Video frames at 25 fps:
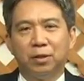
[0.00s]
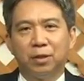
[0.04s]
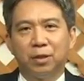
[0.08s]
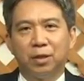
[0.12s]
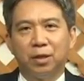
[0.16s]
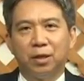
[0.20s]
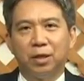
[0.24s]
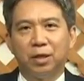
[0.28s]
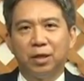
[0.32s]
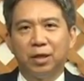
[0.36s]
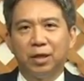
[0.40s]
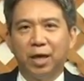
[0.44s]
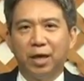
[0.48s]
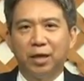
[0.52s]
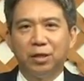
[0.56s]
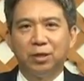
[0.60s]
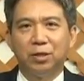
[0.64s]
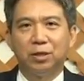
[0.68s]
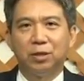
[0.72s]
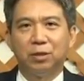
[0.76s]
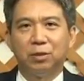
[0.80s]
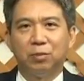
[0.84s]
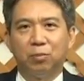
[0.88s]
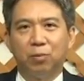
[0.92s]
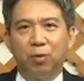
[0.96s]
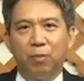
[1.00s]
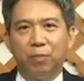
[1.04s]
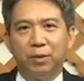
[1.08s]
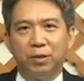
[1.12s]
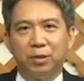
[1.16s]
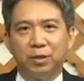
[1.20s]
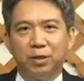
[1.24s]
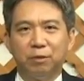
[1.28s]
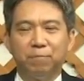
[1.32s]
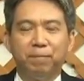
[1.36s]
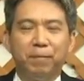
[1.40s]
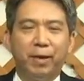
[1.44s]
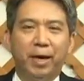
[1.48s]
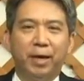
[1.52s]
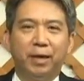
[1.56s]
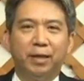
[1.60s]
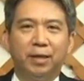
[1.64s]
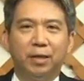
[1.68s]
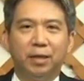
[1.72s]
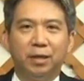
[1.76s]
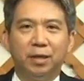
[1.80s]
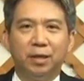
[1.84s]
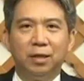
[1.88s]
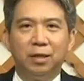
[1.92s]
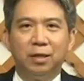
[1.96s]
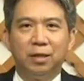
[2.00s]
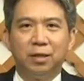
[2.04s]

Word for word: 可能一开始我们失败了，